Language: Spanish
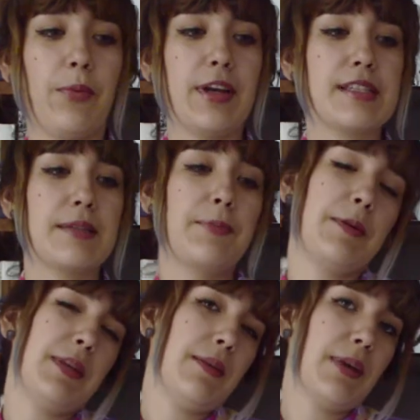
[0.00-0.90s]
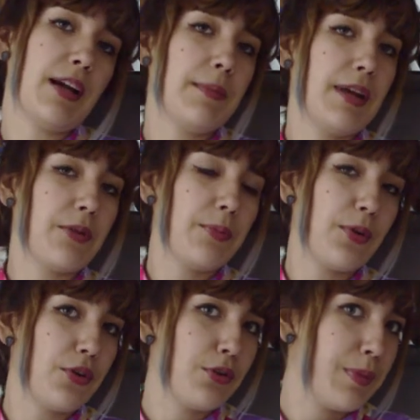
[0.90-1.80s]
pues permíteme cambiar un
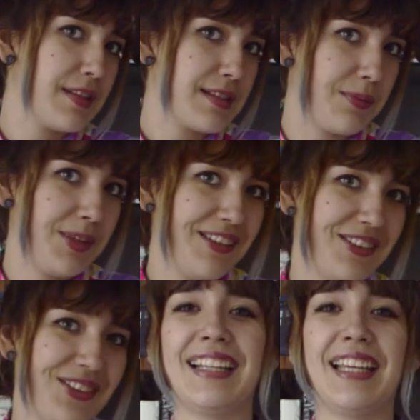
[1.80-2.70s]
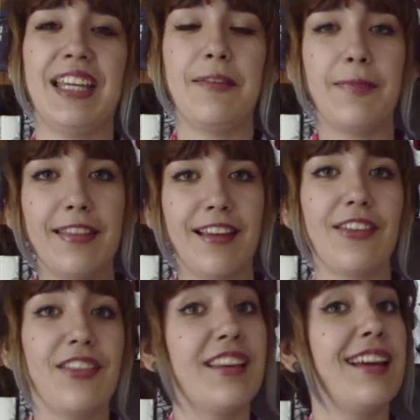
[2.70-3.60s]
poco tu pensamiento
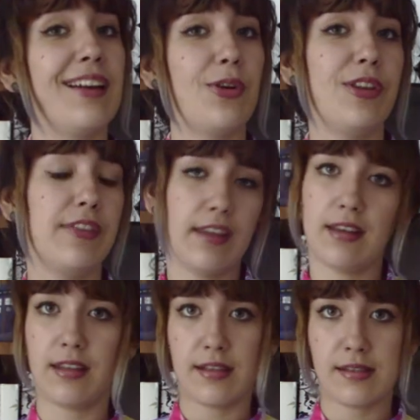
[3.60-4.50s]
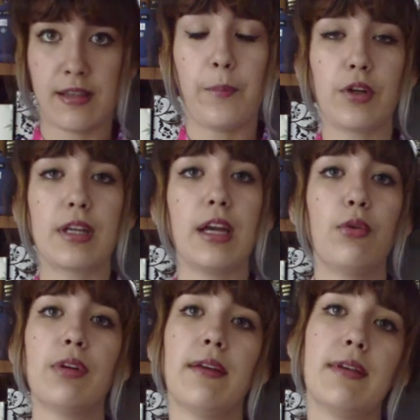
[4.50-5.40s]
invitándote que lo intentes, porque
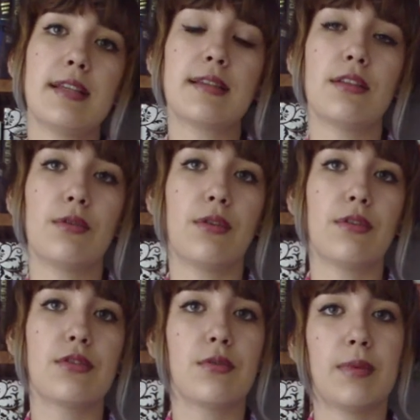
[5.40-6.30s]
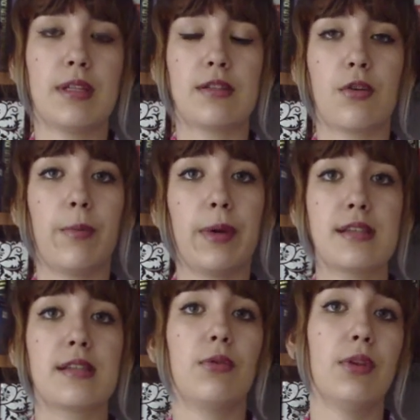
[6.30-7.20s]
una vez que tú consumes ropa de
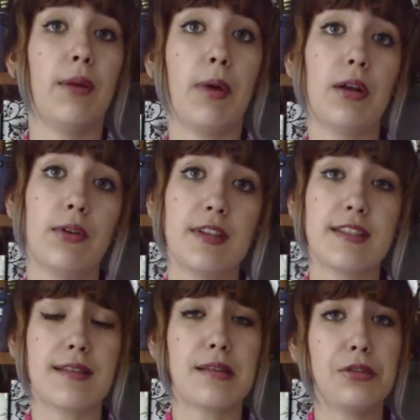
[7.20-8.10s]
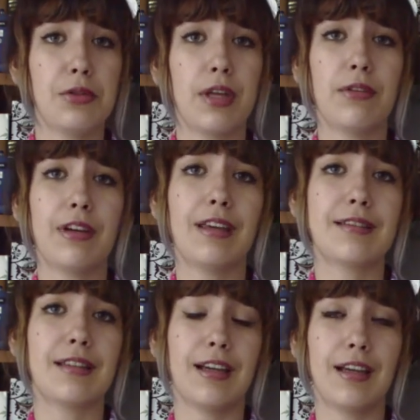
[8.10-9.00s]
segunda mano, estás ayudando a que
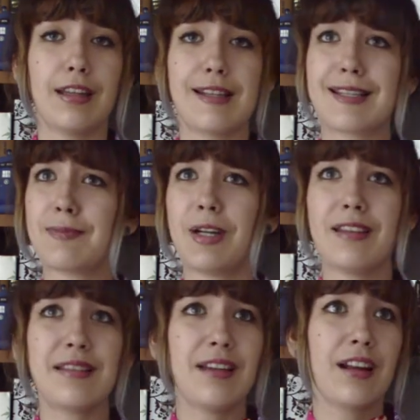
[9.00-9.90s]
se deje de desperdiciar